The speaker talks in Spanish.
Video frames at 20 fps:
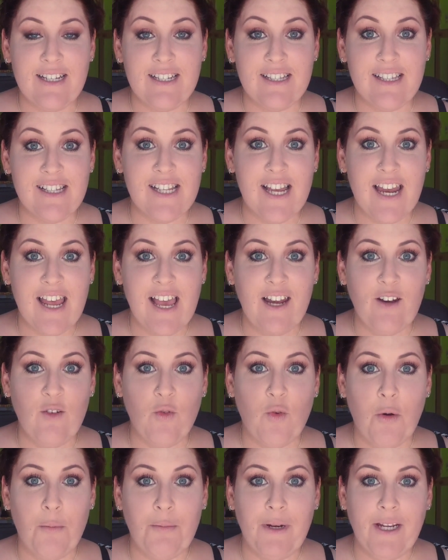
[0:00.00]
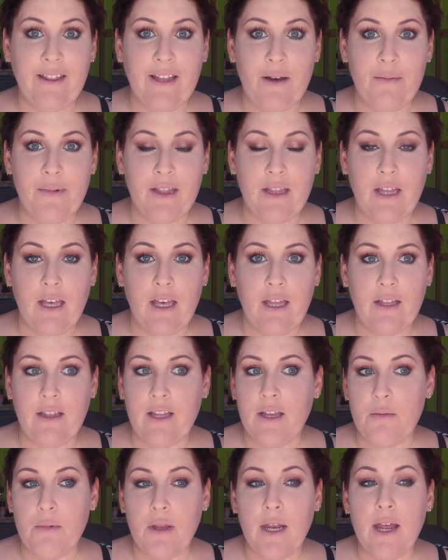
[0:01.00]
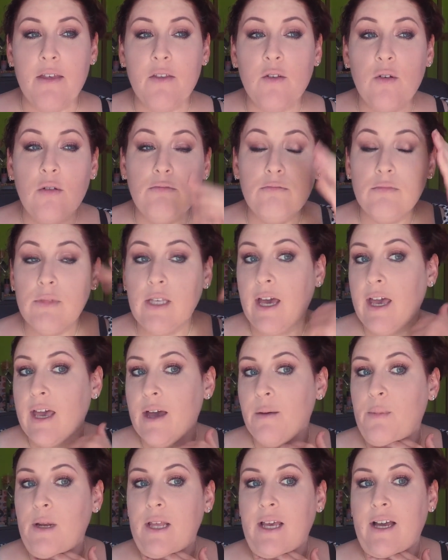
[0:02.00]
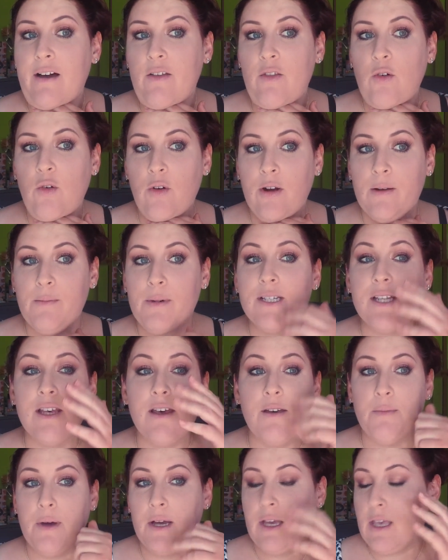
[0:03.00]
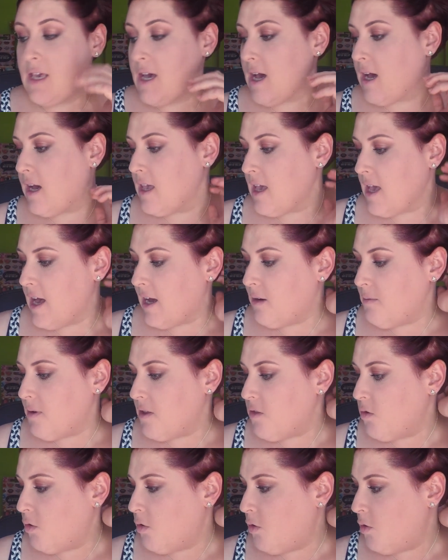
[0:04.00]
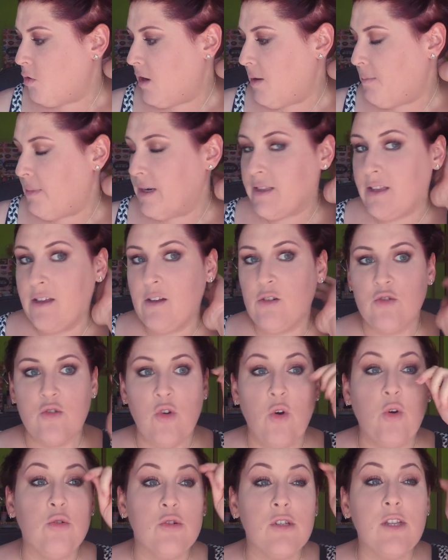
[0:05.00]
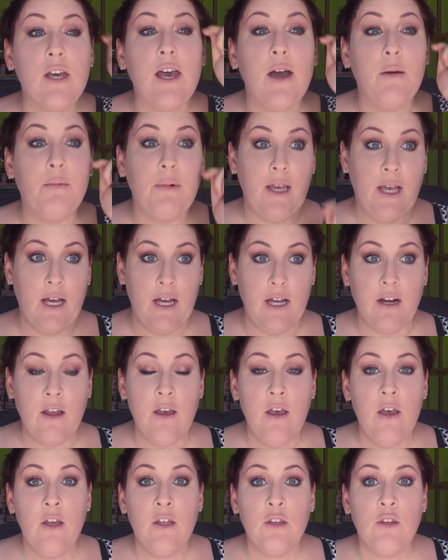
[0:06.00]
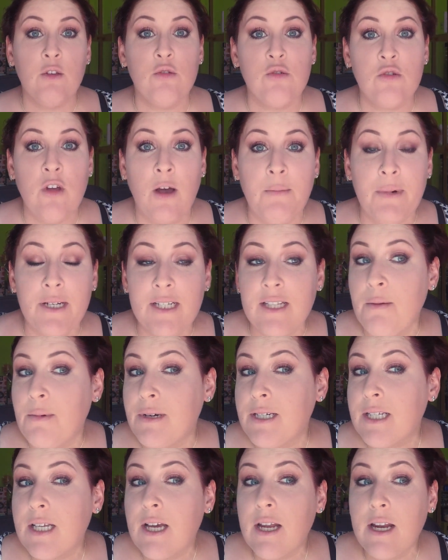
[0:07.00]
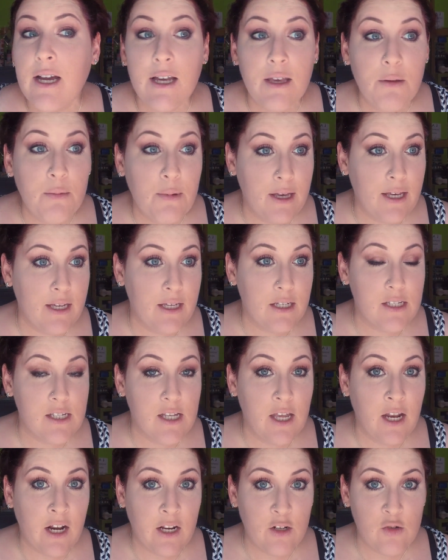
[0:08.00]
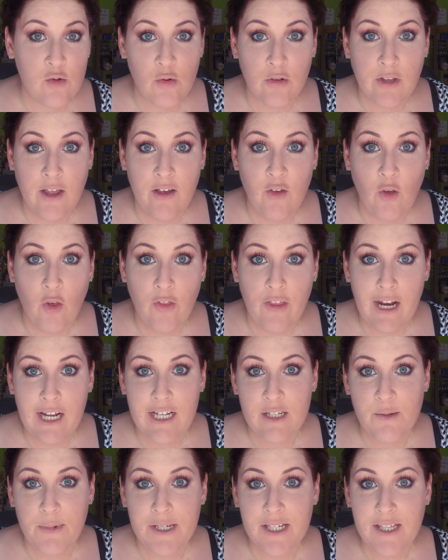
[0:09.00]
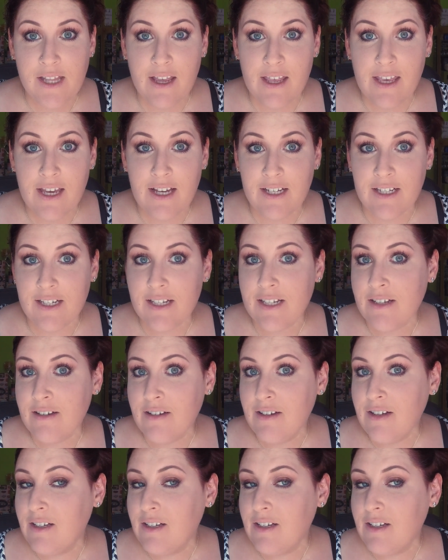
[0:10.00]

este sería el look completamente terminado. Ya he aplicado la base de maquillaje, y he acabado la parte de los ojos de aplicar dos capas de máscara. Ahí veis el resultado de las pestañas